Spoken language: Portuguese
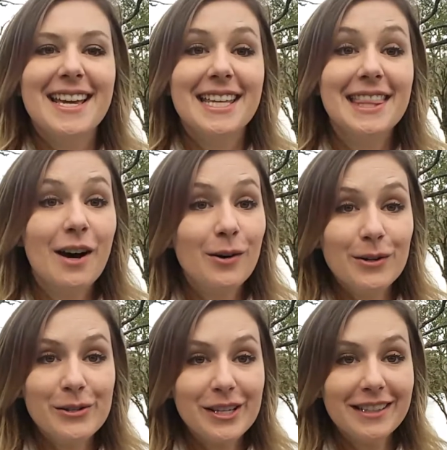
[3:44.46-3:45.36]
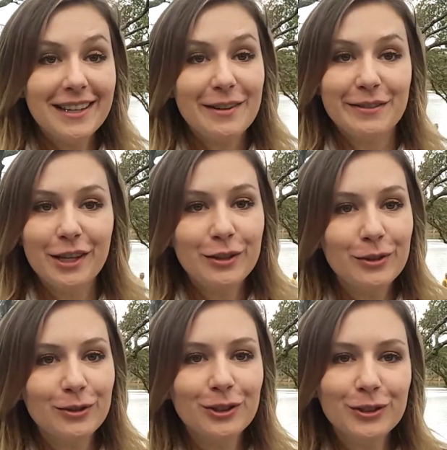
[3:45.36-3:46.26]
E da onde está
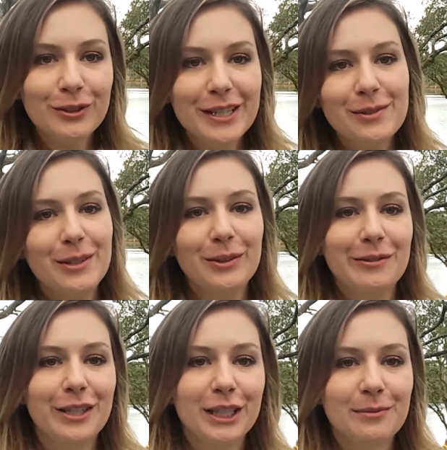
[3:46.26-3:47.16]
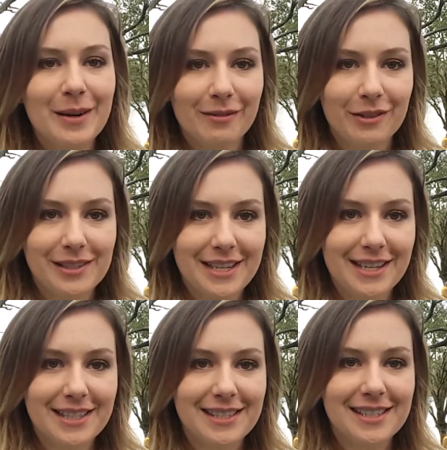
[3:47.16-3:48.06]
vindo tudo isso que eu estou falando para
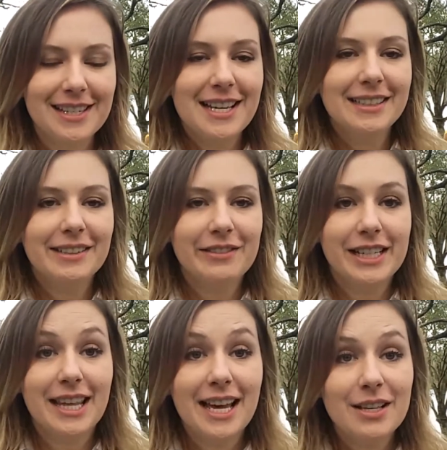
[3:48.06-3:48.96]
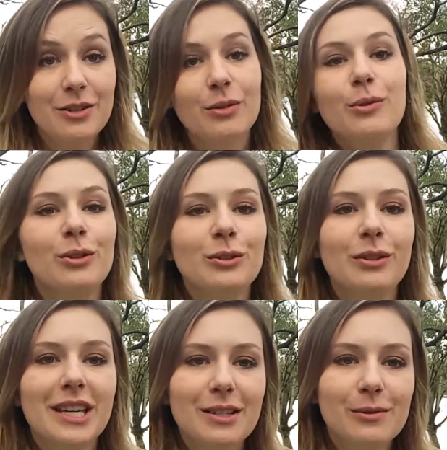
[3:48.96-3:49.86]
vocês? Na verdade,
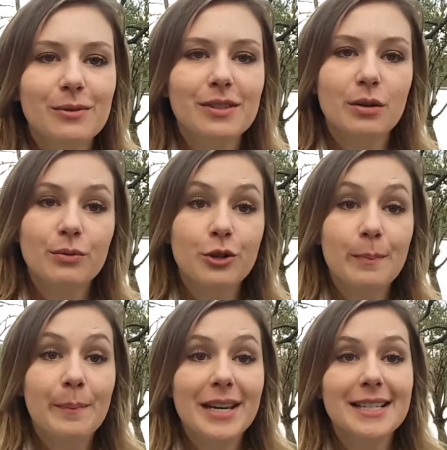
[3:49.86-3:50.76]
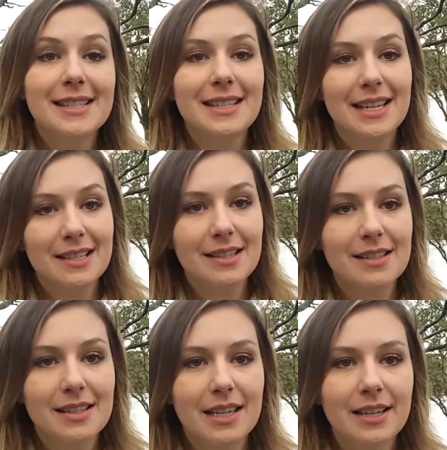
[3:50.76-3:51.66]
tudo isso são de
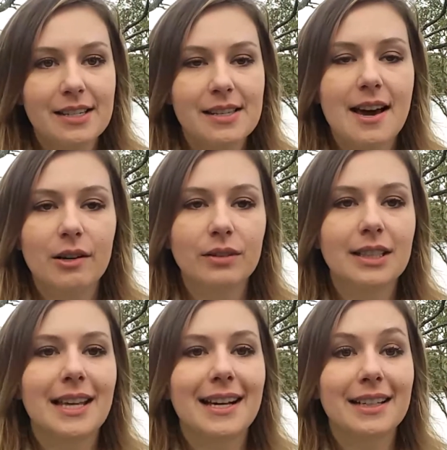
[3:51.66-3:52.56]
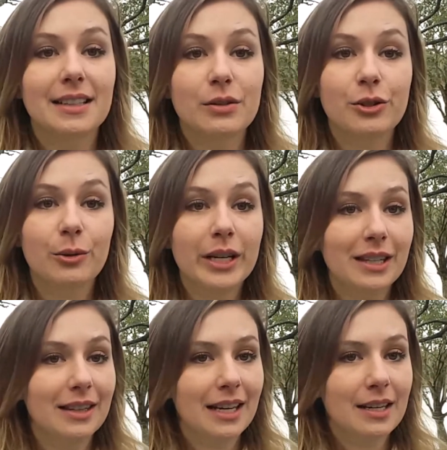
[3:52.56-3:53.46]
pesquisas que iniciaram na década de
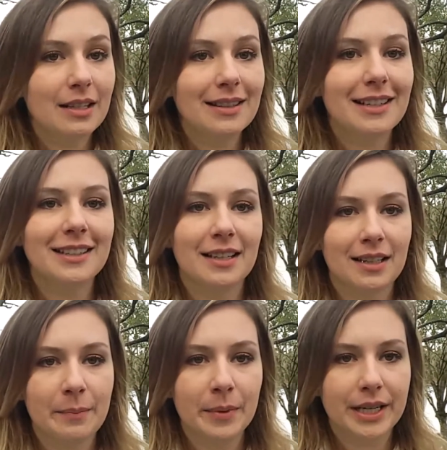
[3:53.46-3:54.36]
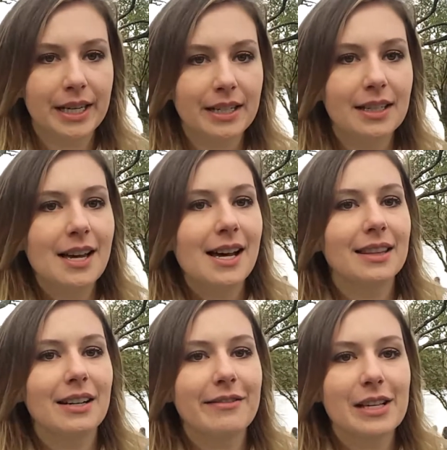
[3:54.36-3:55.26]
80 na Alemanha,
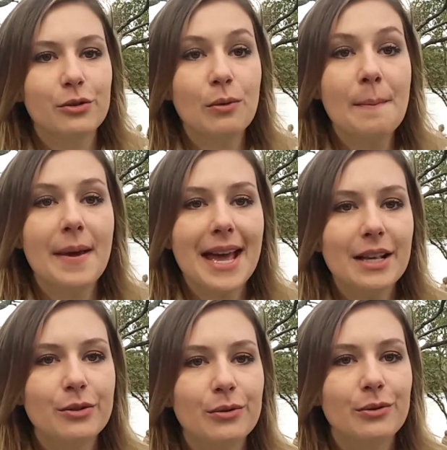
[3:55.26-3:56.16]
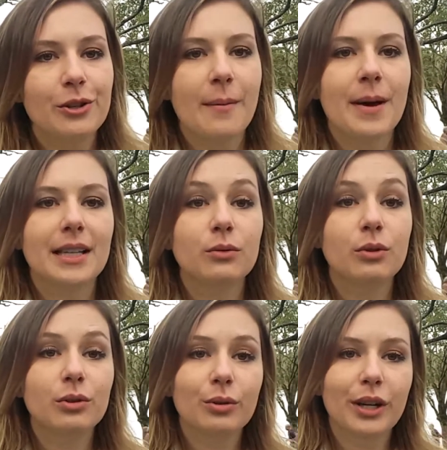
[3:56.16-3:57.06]
através de um médico chamado
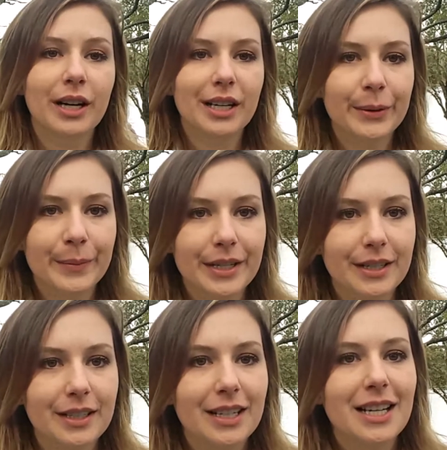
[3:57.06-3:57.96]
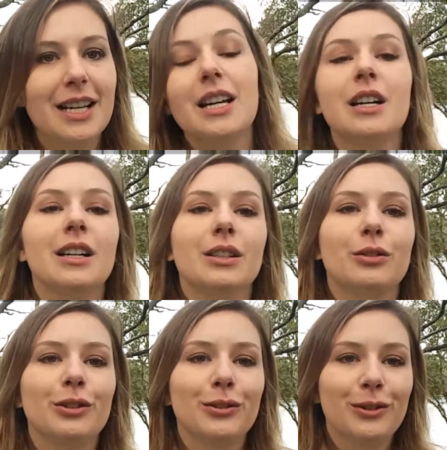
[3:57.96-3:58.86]
Dr. Hammer.
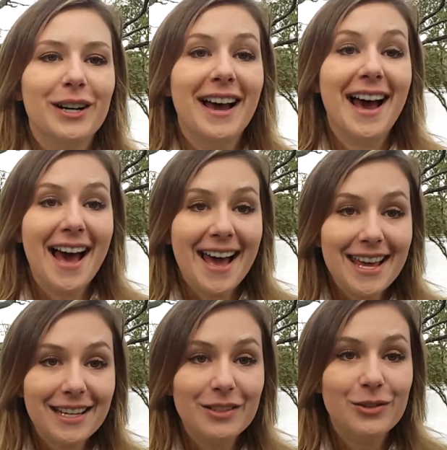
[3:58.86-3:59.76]
Dr. Heik